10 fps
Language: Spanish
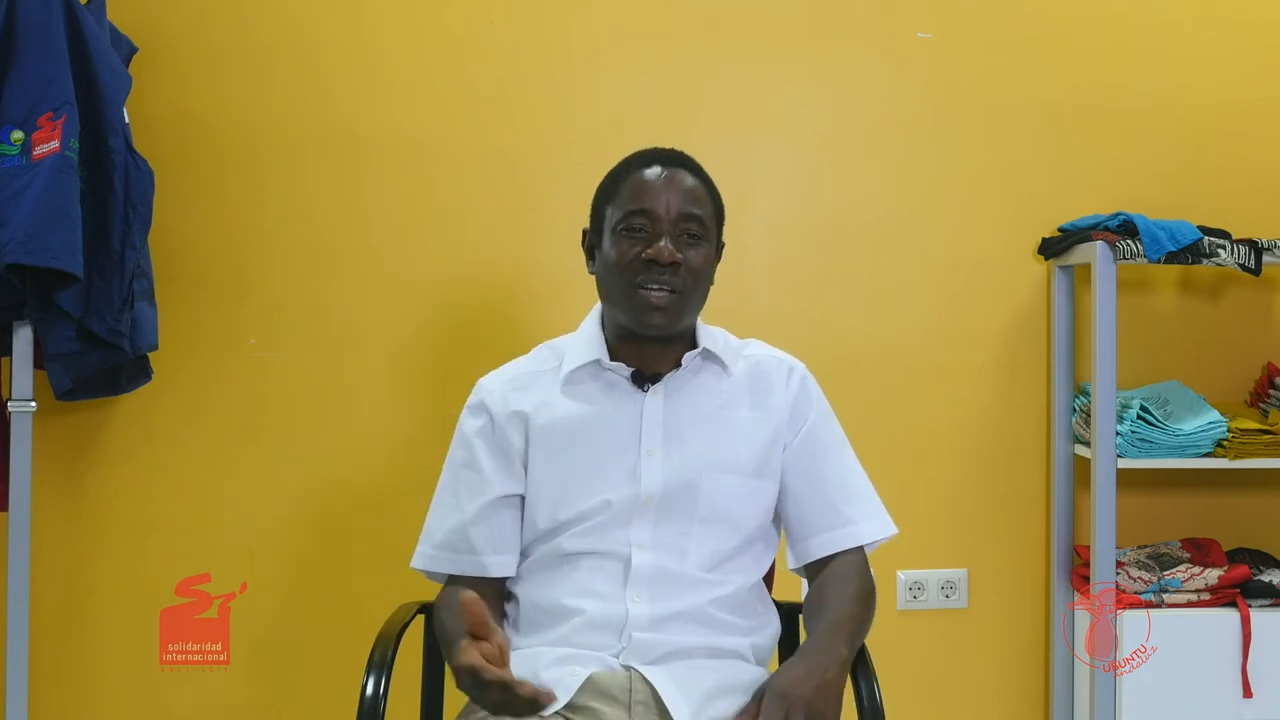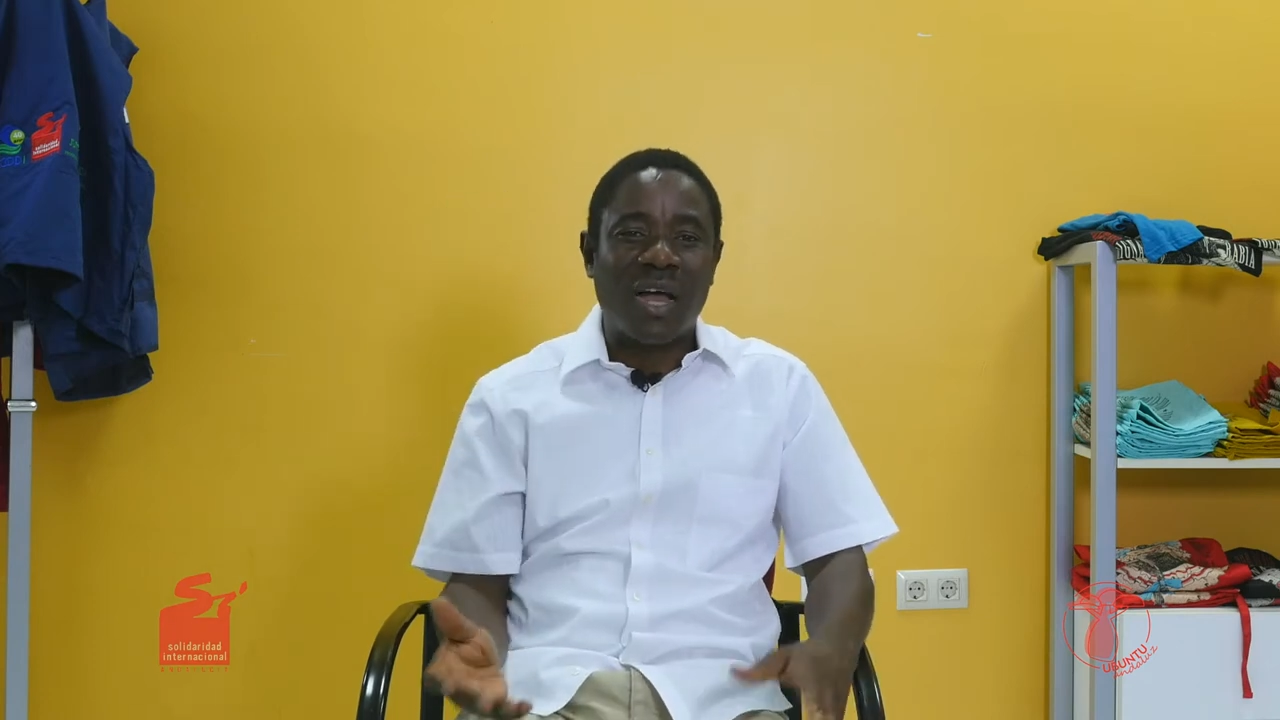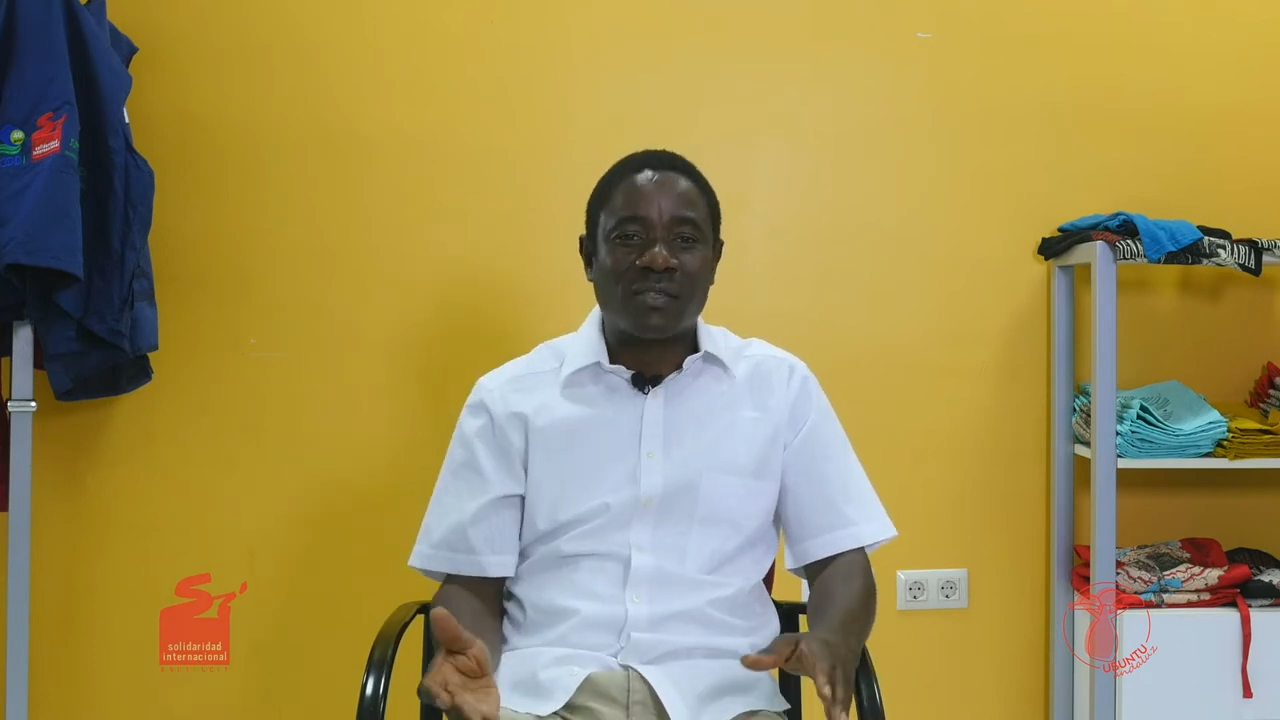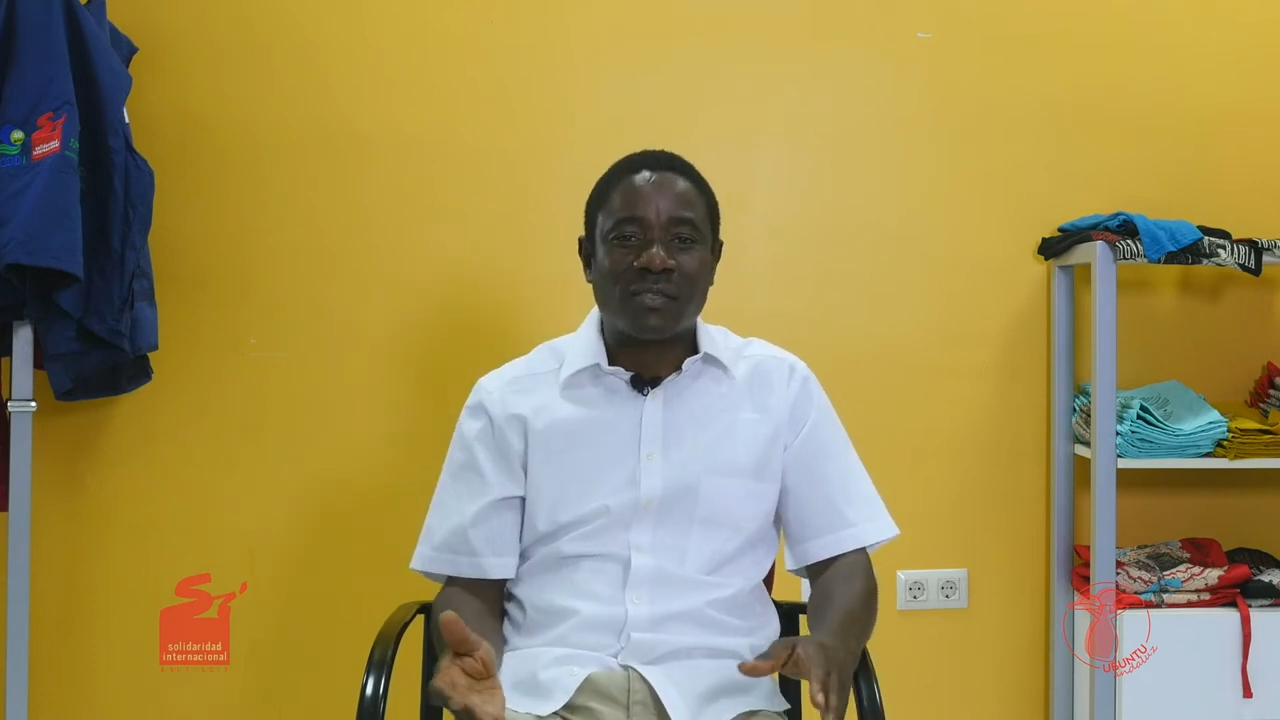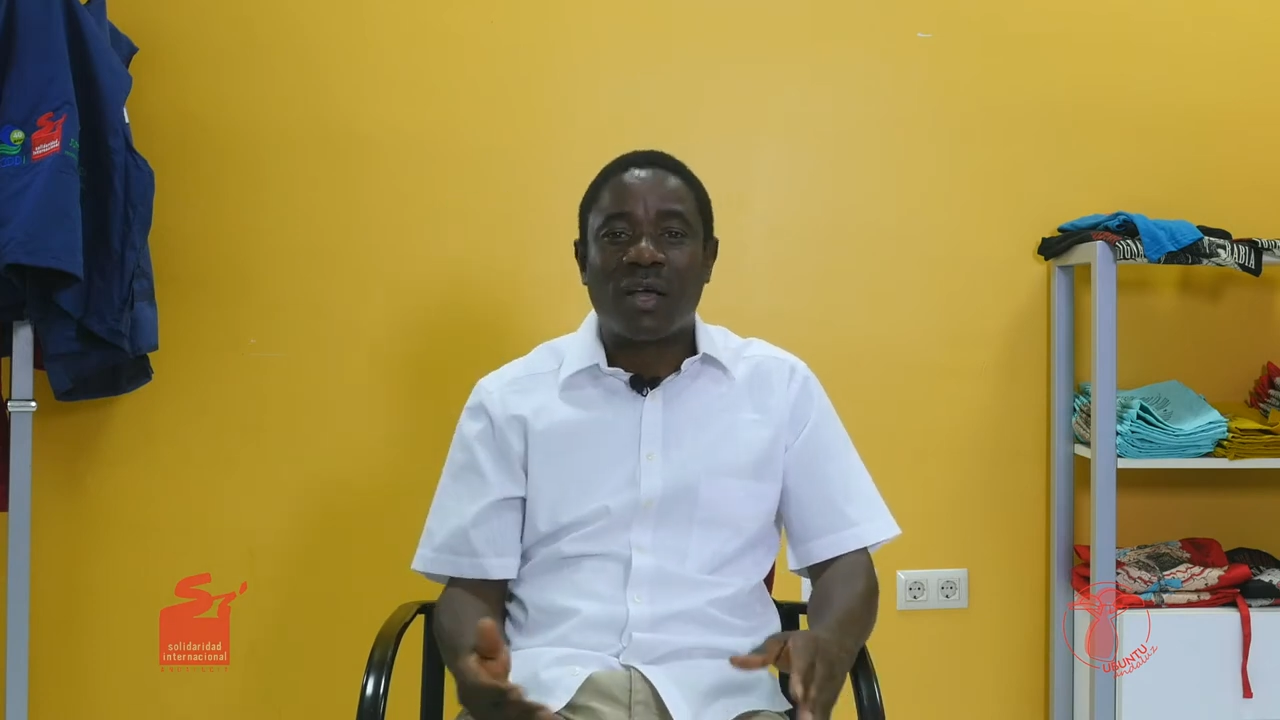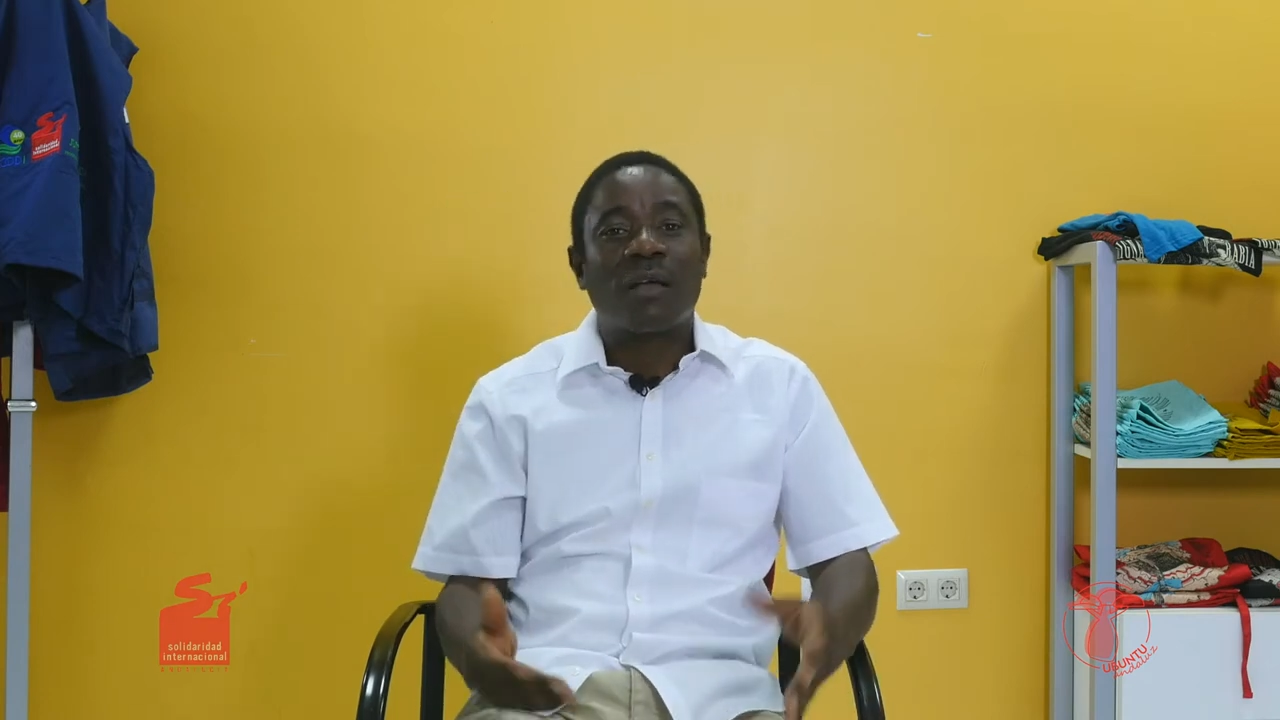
casa